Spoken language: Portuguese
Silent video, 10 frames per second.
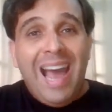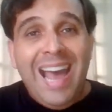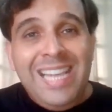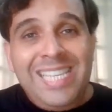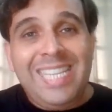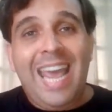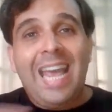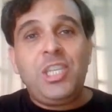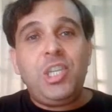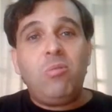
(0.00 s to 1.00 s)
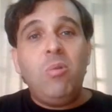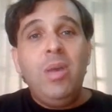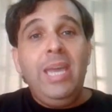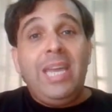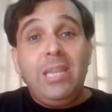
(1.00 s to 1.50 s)
antiético
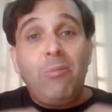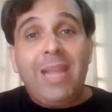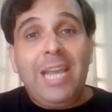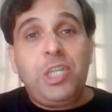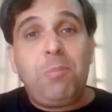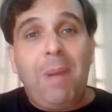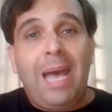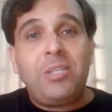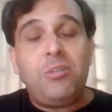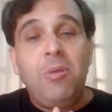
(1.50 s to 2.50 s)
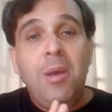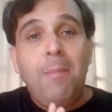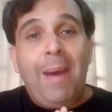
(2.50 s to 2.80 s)
e que não dá espaço